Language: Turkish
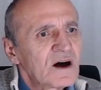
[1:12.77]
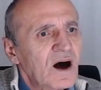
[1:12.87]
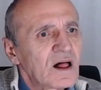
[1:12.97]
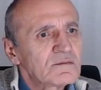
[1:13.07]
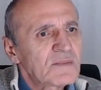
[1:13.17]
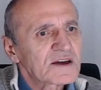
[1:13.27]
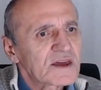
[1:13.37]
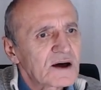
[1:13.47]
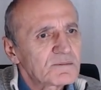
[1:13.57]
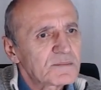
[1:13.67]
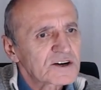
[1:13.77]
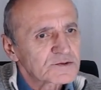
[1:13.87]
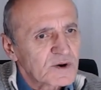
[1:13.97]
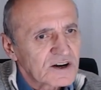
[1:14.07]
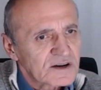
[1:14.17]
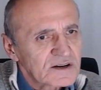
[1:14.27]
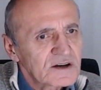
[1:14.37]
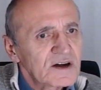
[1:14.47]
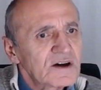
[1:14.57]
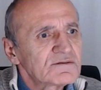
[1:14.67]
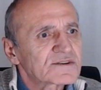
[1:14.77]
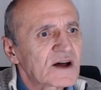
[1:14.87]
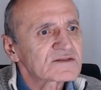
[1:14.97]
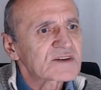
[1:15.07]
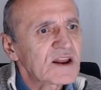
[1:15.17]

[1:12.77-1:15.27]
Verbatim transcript: Almanya Başbakanı Fransa